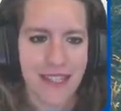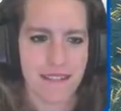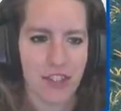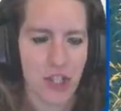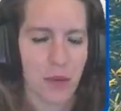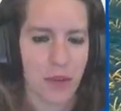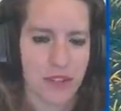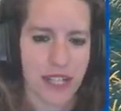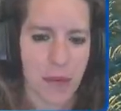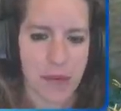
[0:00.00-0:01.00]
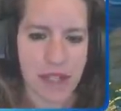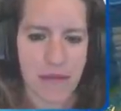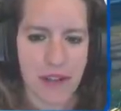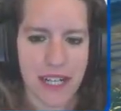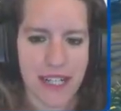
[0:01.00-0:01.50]
Facciamo così, ah, prima
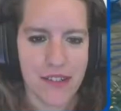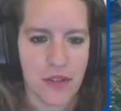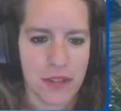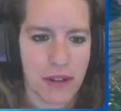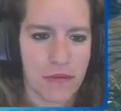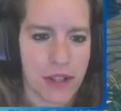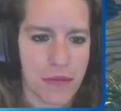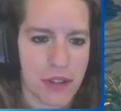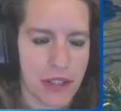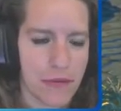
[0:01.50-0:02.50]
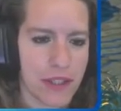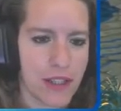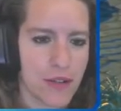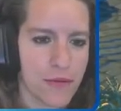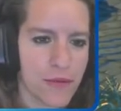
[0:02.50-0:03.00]
che fa adesso si va a fare fichi
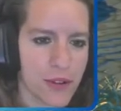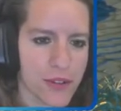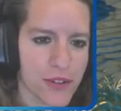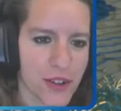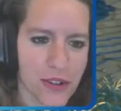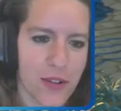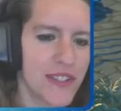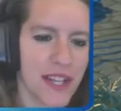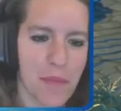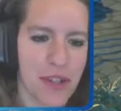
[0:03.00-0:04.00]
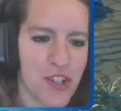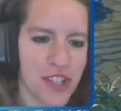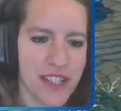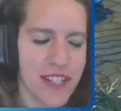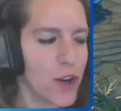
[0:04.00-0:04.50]
fichi con Fonzio. Così a
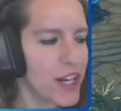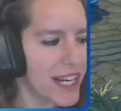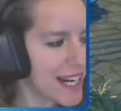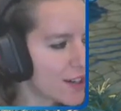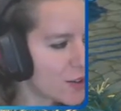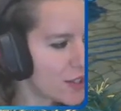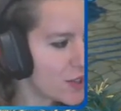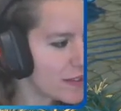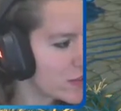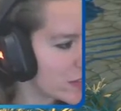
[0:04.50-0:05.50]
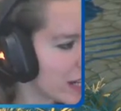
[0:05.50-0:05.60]
prescindere, glielo regalo io, visto che